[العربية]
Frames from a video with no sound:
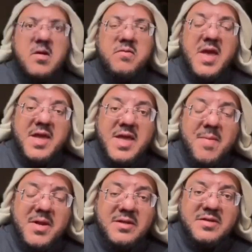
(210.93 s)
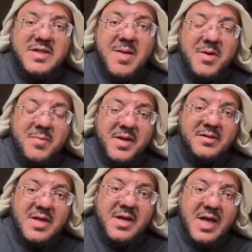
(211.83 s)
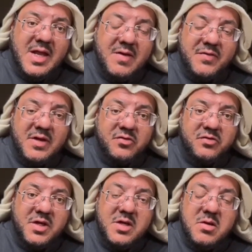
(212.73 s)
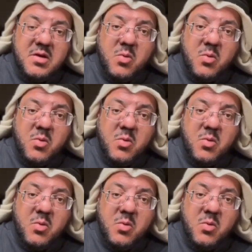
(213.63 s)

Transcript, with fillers: في أيام الانتداب البريطاني على فلسطين